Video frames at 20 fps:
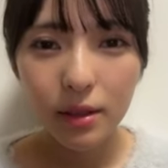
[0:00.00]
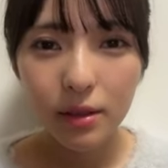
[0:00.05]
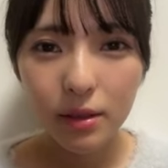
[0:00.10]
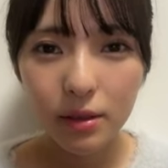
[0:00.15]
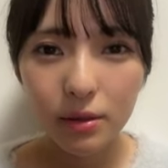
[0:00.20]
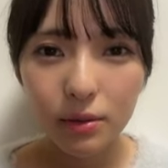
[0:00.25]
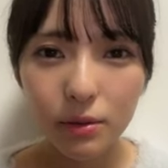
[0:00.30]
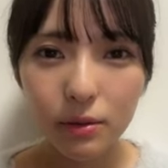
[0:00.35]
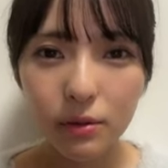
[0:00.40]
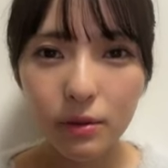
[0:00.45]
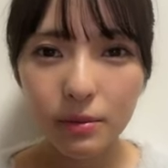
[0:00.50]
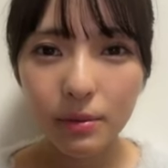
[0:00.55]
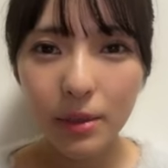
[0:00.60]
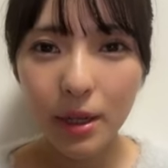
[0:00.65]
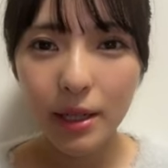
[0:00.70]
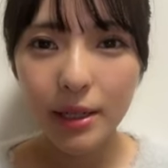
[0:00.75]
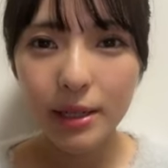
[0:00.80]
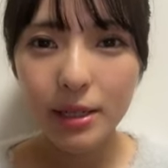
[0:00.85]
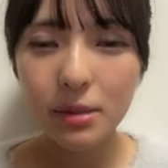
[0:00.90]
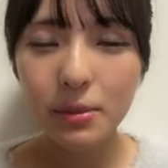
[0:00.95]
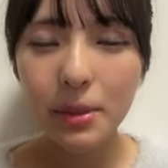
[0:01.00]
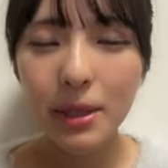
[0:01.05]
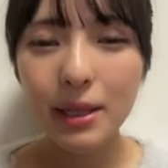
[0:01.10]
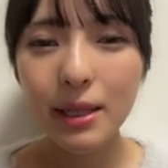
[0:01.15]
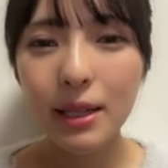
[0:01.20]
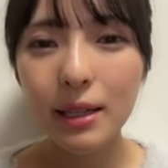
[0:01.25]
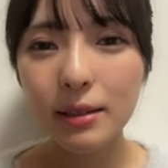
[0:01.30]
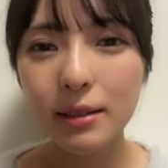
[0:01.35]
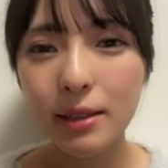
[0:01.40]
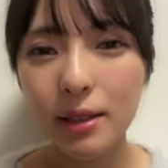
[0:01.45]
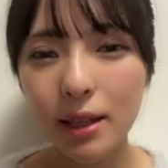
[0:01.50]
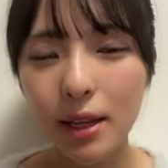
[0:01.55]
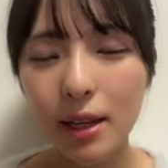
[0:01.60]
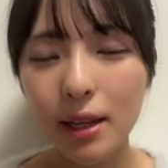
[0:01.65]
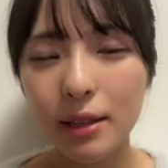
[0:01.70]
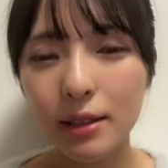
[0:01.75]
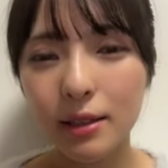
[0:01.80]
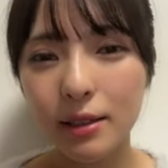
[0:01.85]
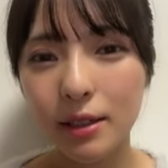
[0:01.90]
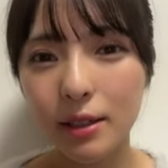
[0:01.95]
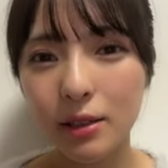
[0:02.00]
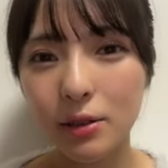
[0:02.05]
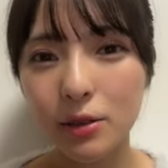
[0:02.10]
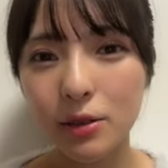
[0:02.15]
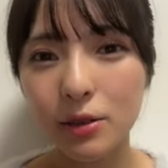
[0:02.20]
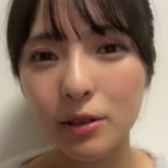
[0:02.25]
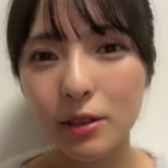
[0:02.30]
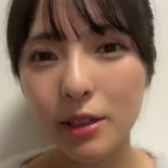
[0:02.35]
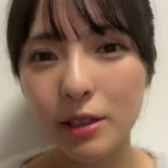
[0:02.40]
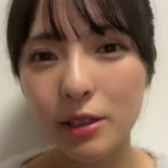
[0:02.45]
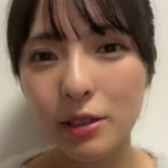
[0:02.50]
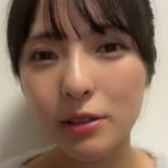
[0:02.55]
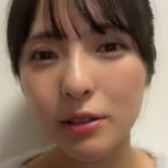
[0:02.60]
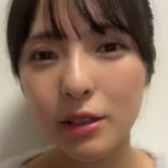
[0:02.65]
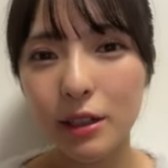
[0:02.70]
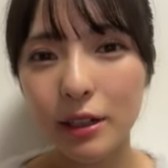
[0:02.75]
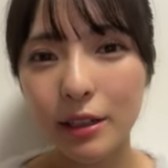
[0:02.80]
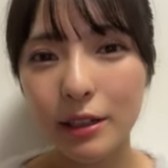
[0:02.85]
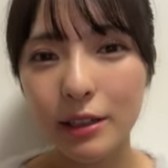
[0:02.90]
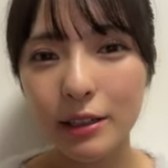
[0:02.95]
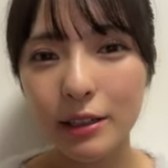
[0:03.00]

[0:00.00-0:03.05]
そうまあ一面なんでねあの人たちは。